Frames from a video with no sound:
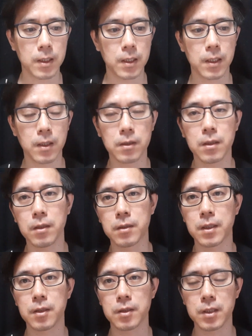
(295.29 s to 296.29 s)
이것은
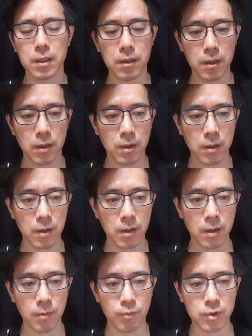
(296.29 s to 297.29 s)
언제든지
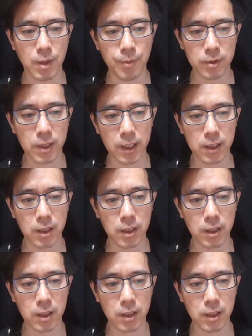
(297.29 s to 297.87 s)
부채폭탄이